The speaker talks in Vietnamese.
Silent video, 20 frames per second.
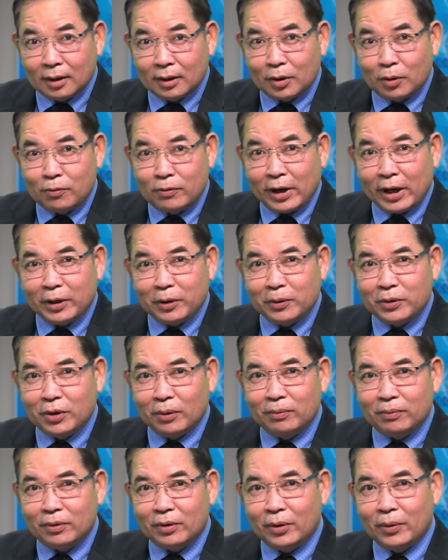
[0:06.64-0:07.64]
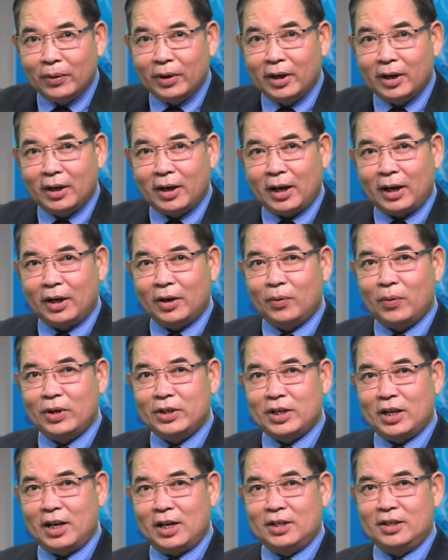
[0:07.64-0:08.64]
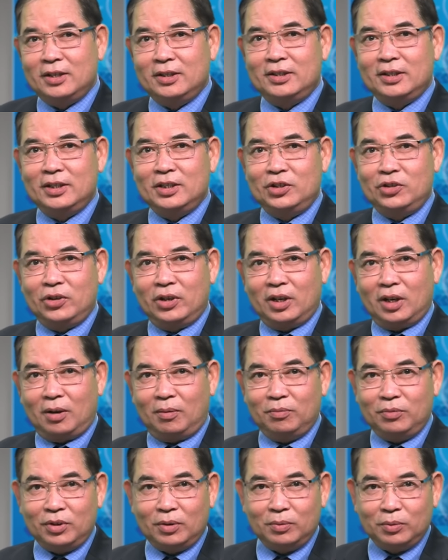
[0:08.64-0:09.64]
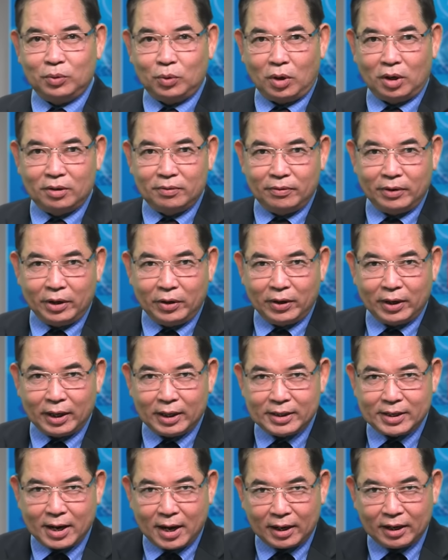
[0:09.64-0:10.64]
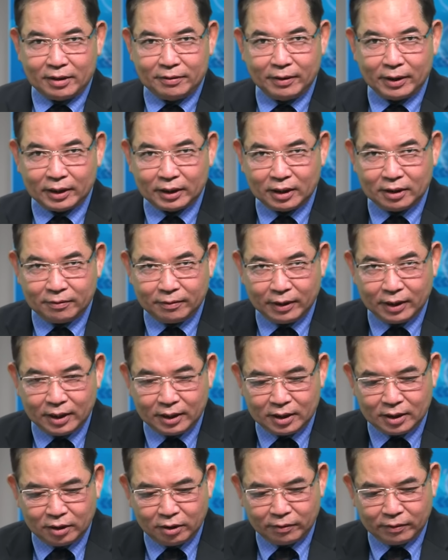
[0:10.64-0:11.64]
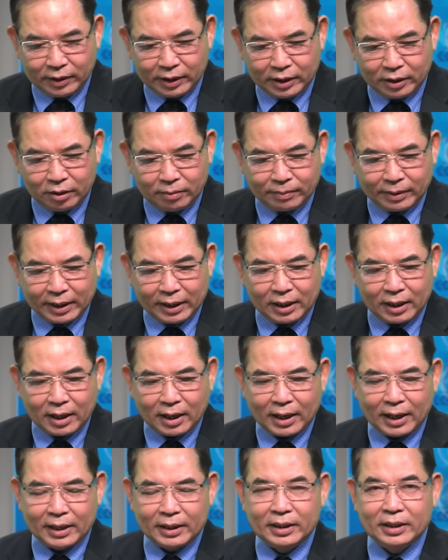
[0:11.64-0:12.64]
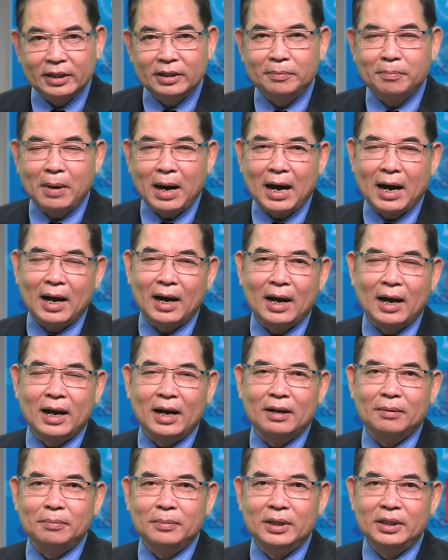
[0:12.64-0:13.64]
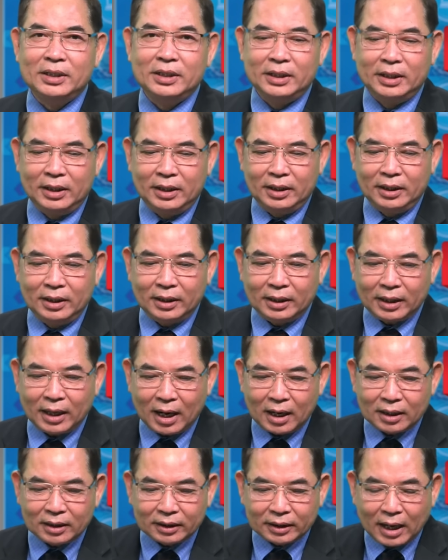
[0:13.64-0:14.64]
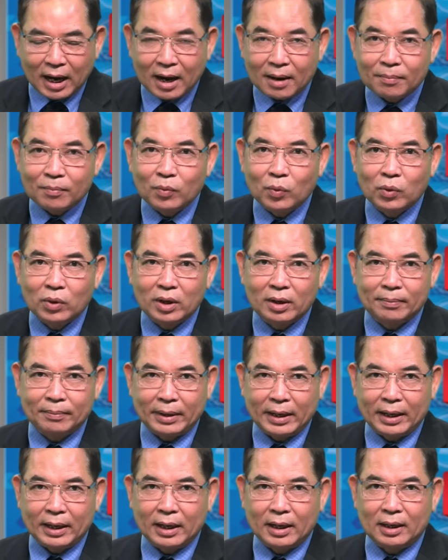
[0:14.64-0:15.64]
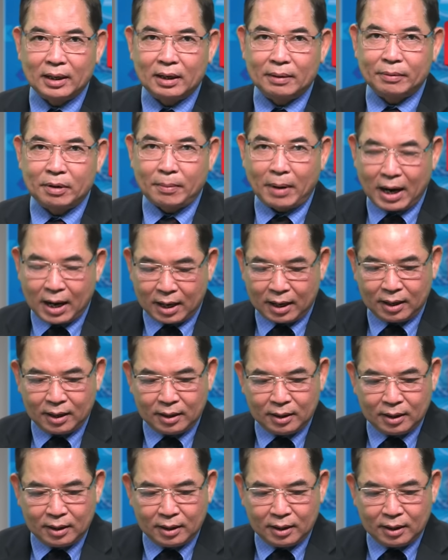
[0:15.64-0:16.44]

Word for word: Cùng với anh Đỗ Dũng, Khương Nguyên Hân Hạnh quay trở lại chương trình Chuyện Nóng trong tuần với quý khán giả Người Việt TV. Thưa quý vị, hôm nay là ngày thứ 3 29 tháng 8 của năm 2023.